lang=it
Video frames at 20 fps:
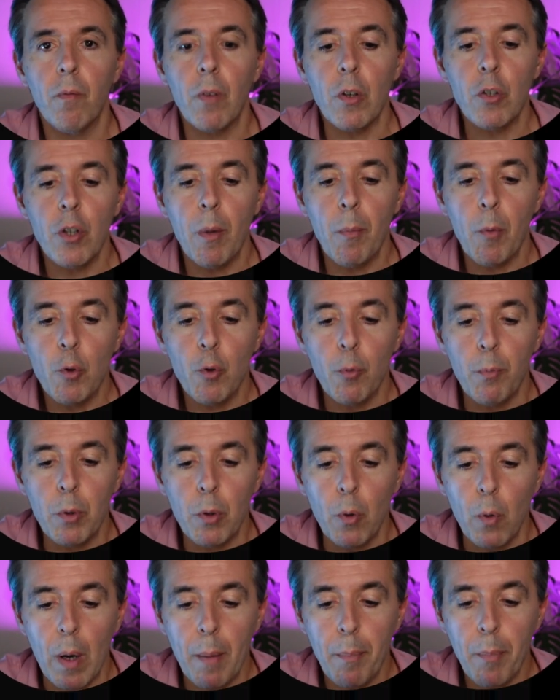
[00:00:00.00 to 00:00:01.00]
Facciamo
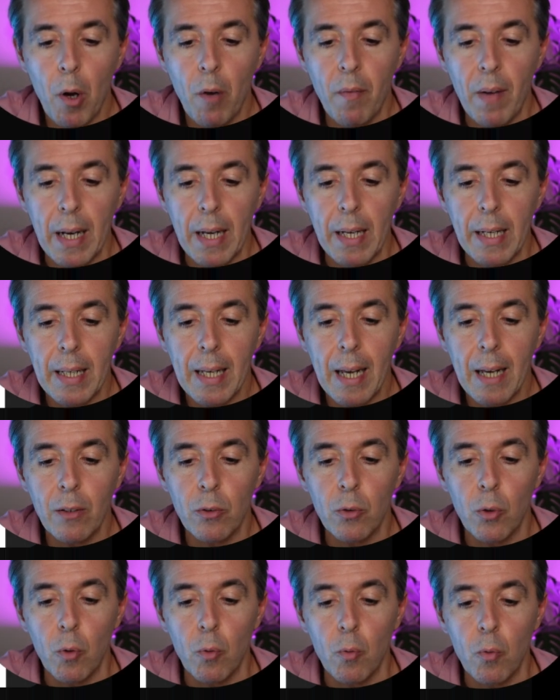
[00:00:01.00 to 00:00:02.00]
subito una prova
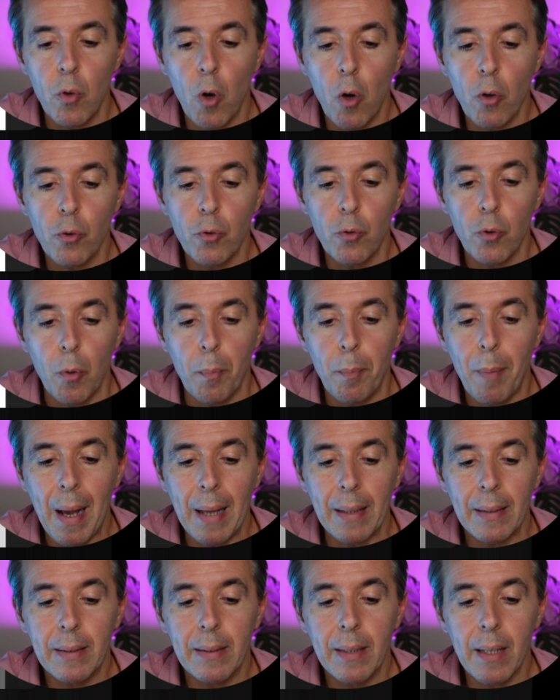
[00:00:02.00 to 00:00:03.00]
caricando un nostro
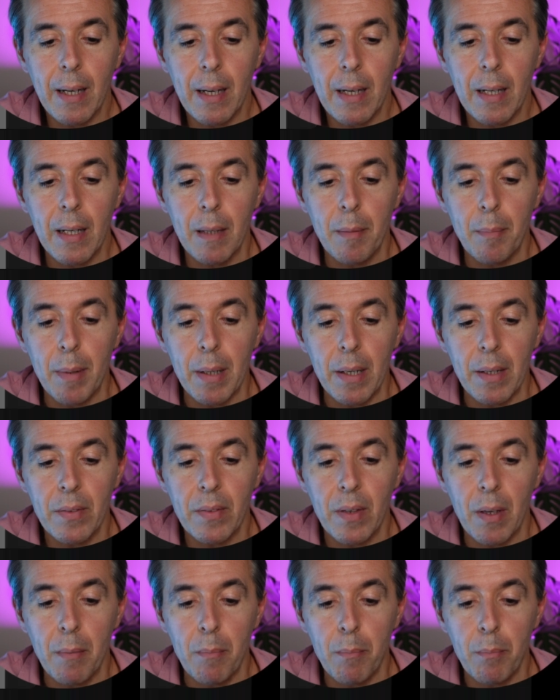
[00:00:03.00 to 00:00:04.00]
pattern per esempio
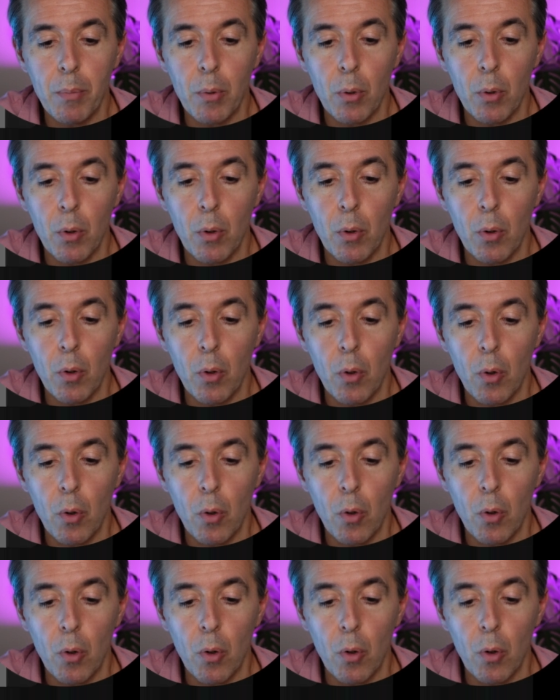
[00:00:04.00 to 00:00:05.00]

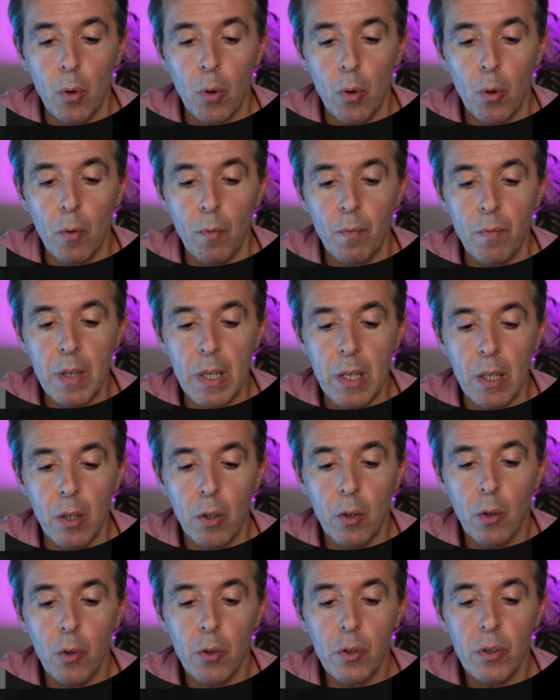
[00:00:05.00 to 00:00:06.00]
esempio
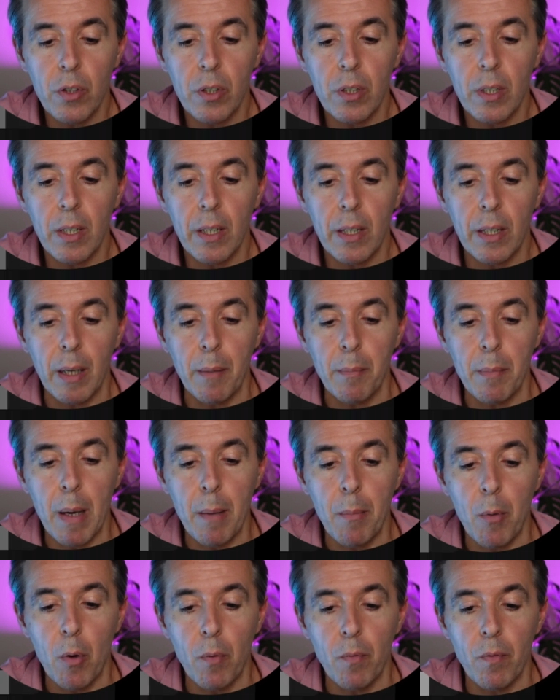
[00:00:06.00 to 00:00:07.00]
Vincos che
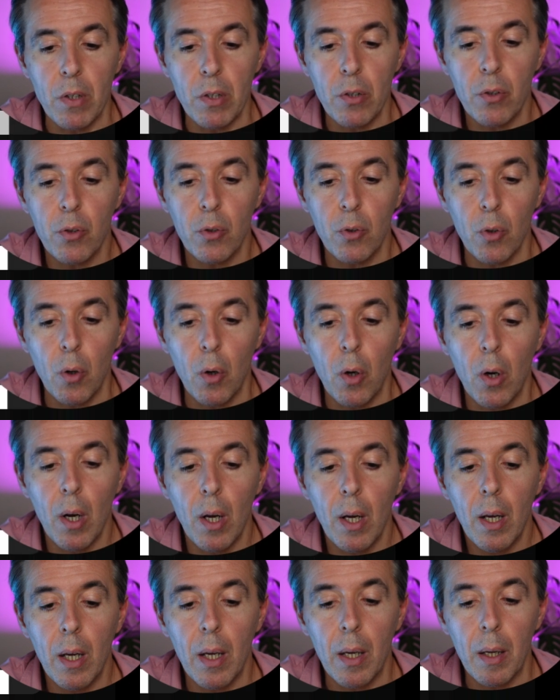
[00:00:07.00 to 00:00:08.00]
abbiamo visto
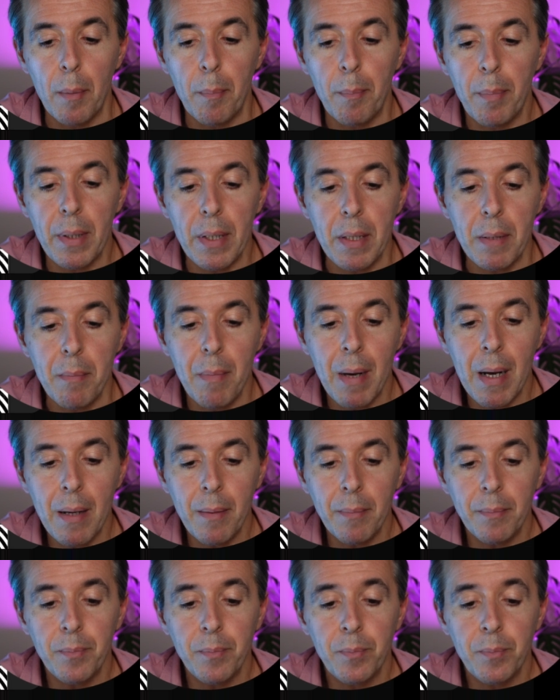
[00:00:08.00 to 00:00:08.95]
eh, prima,